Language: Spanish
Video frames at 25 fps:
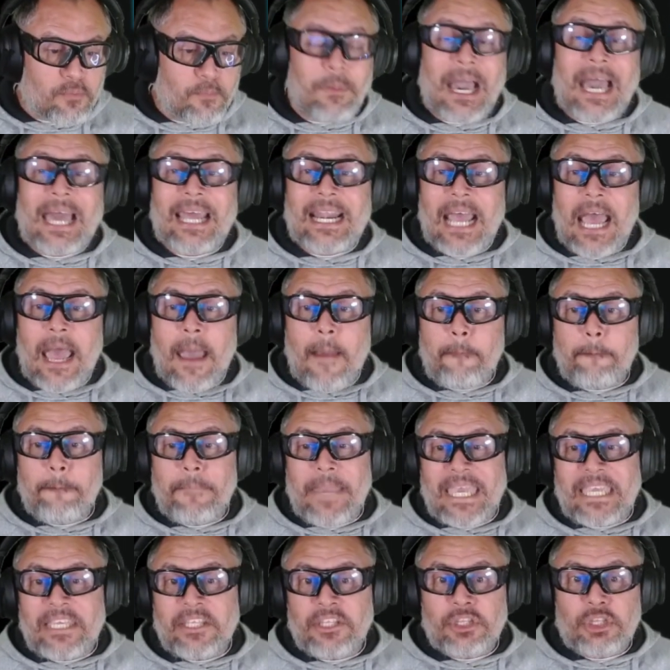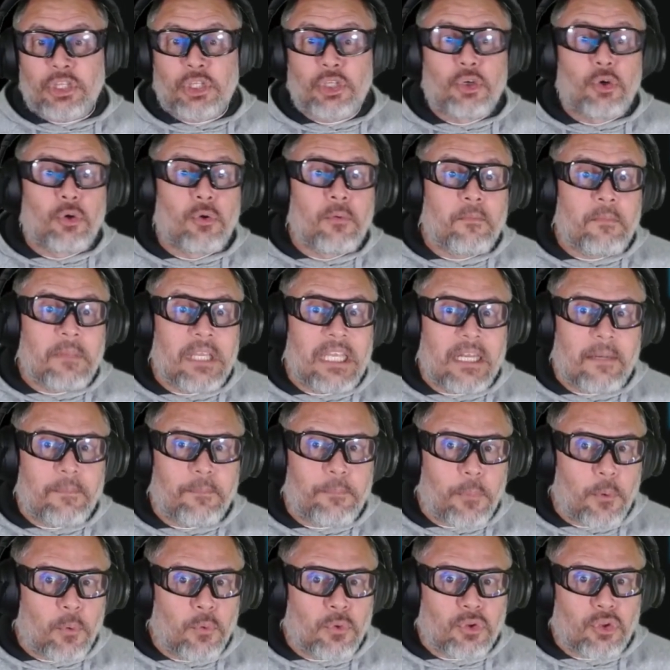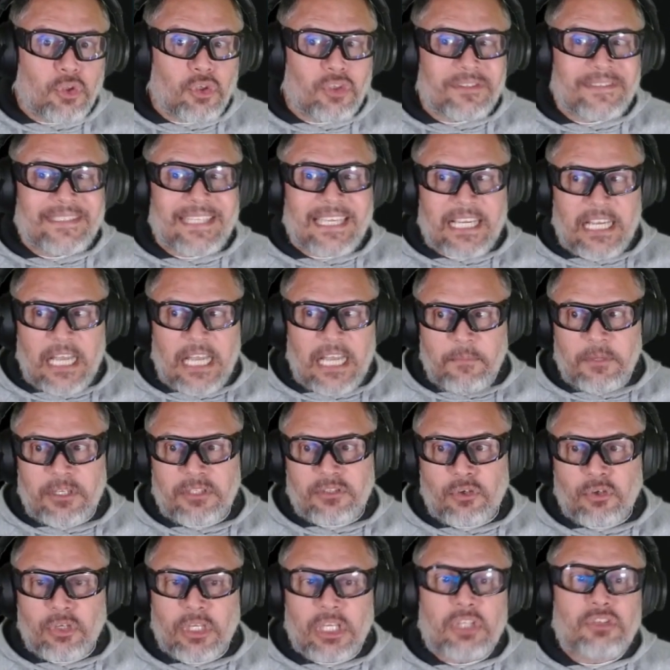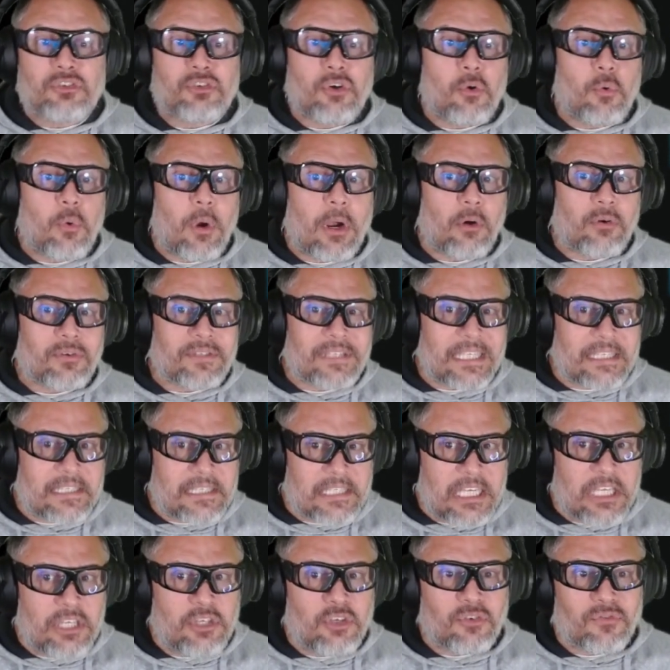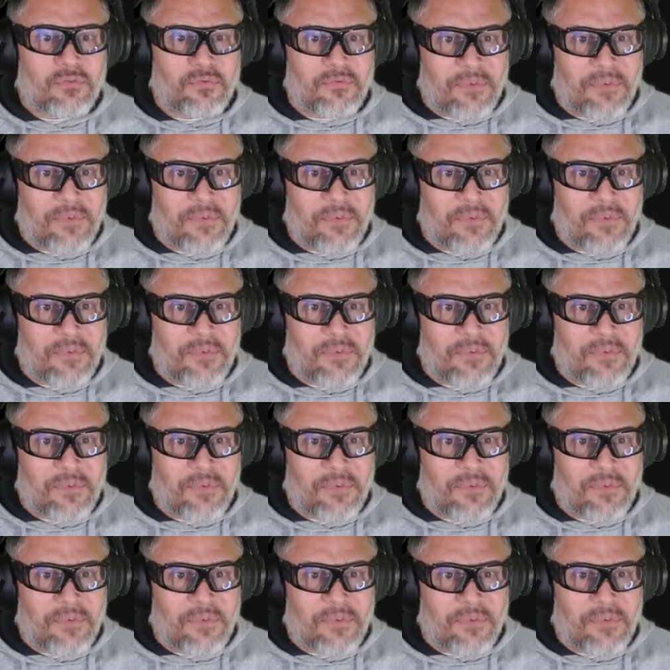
para 21 mil puntos de Gamerscore y son juegos sencillos,